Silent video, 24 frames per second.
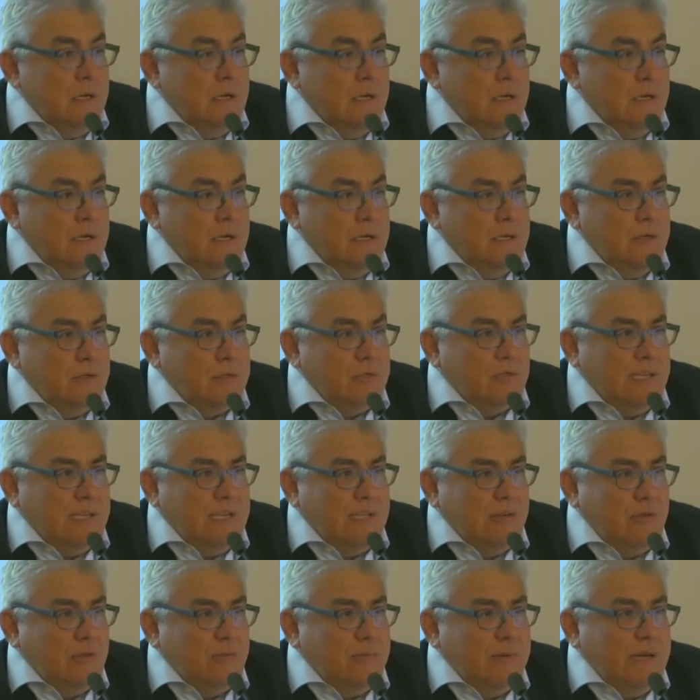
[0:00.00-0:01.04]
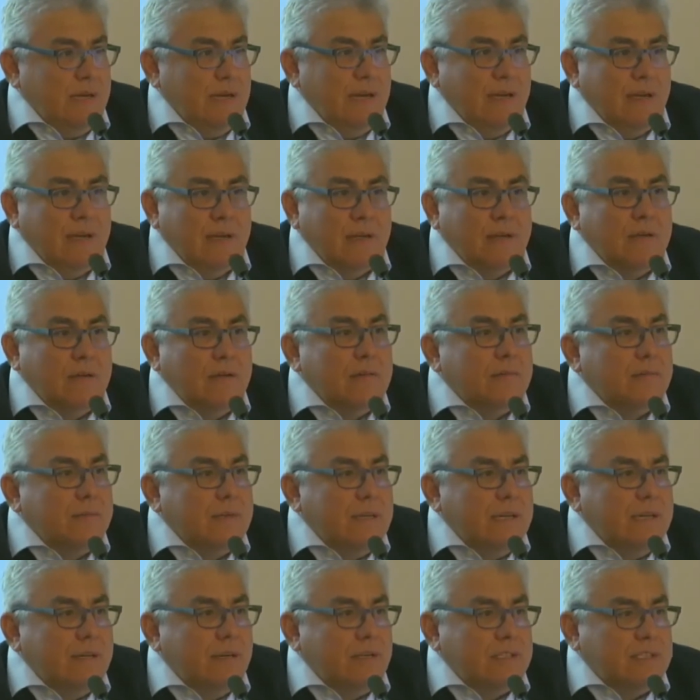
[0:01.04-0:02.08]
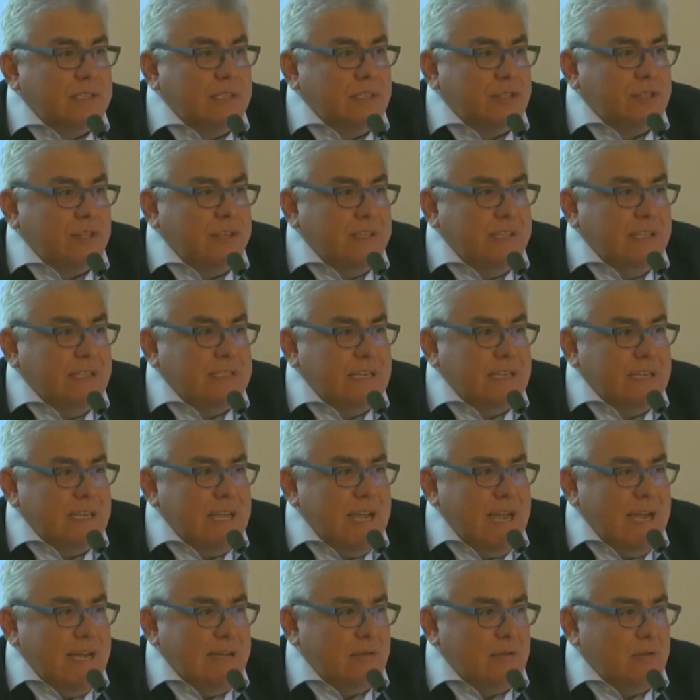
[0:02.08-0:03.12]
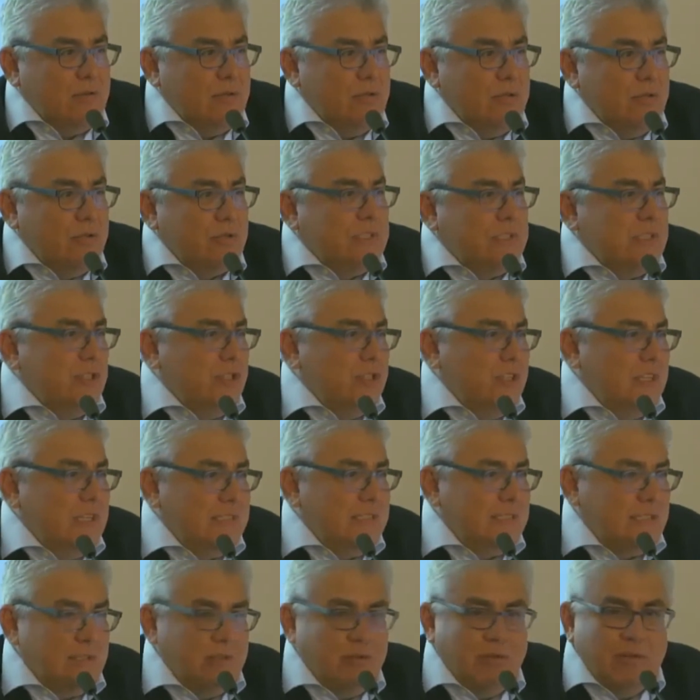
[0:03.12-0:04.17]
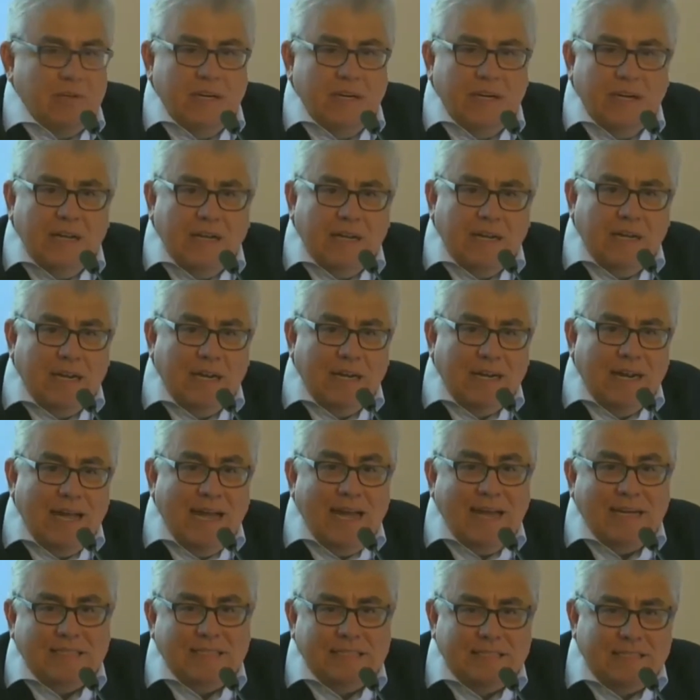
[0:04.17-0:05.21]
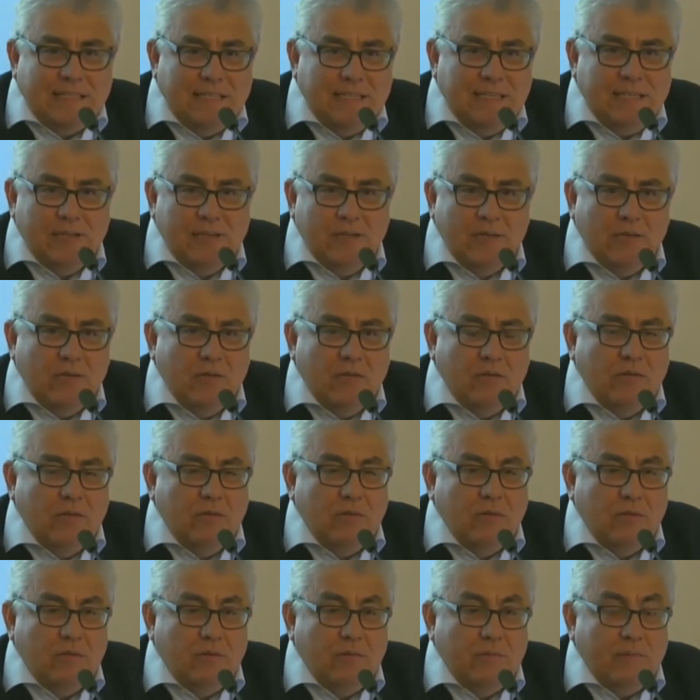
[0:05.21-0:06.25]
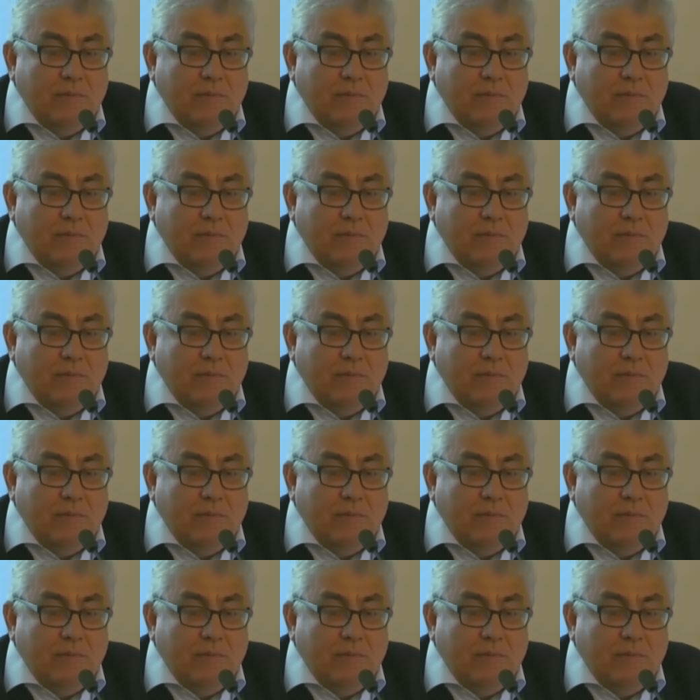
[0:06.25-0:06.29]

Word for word: Eh, non soltanto per, la, per le cose che ci avete insegnato, di ossigenazione, la, la narseri, o,